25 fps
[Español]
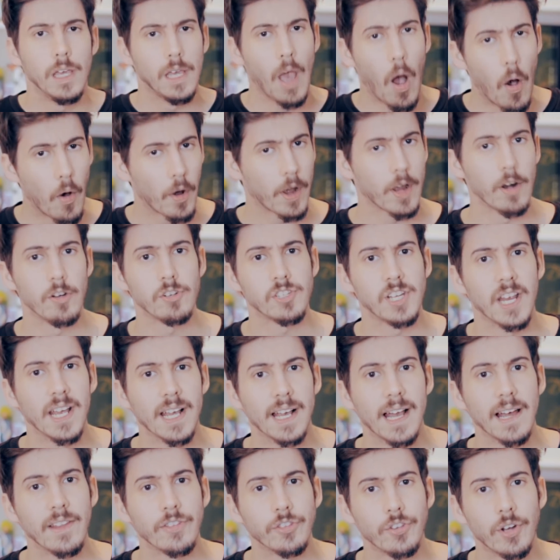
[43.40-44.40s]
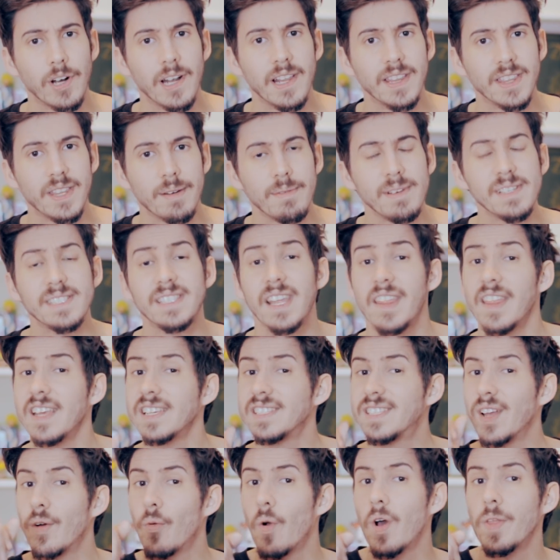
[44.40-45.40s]
Y aunque nos encantó la entrevista desde
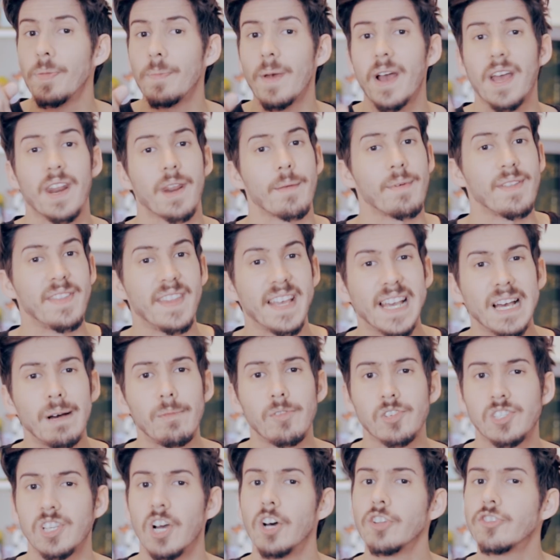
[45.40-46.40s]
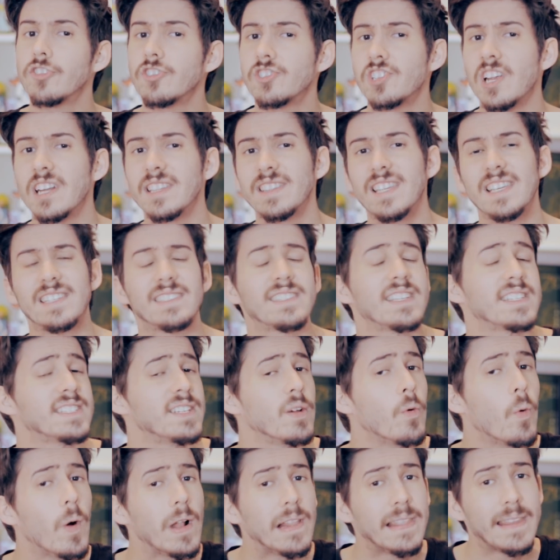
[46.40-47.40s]
este Watmag, reivindicamos a otros artistas
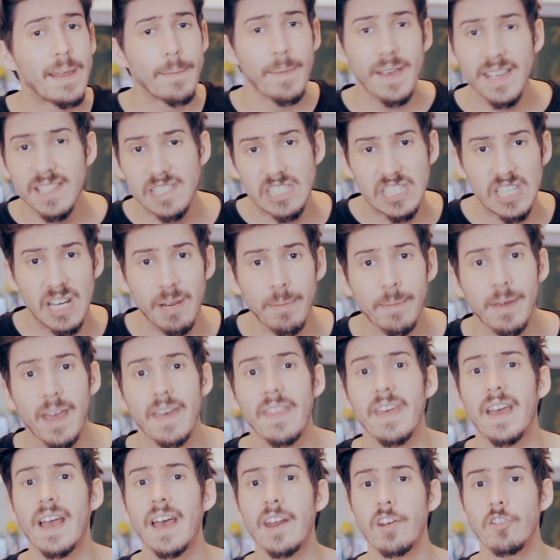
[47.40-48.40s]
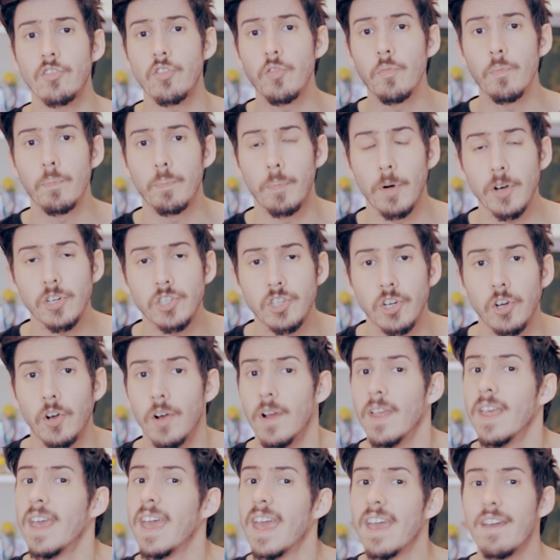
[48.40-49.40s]
igual de mainstream que dejaron un
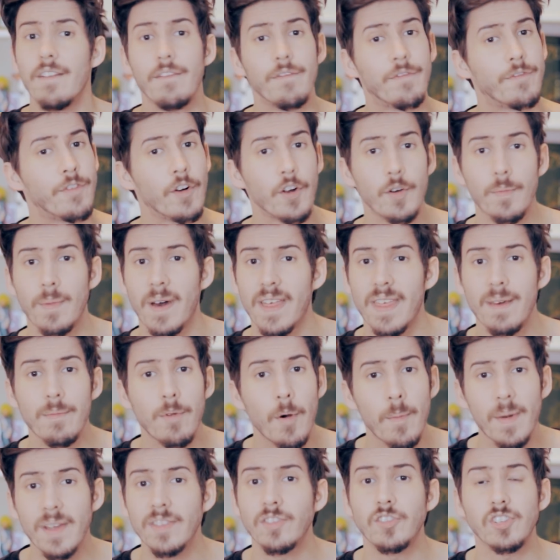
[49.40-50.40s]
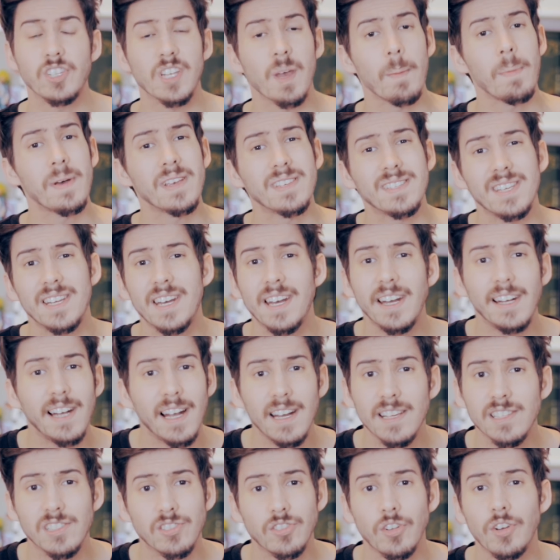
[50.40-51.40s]
pozo en forma de momentos que pasarán a
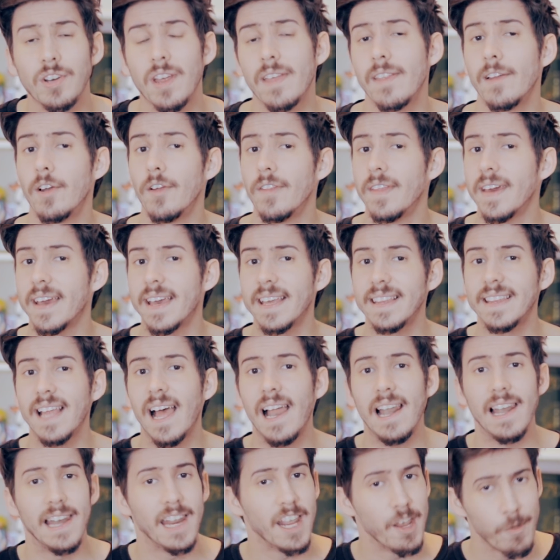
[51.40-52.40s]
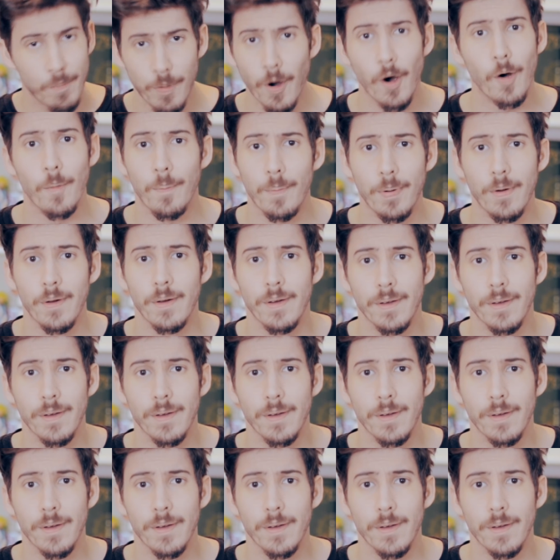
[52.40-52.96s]
la historia de lo digital y pop.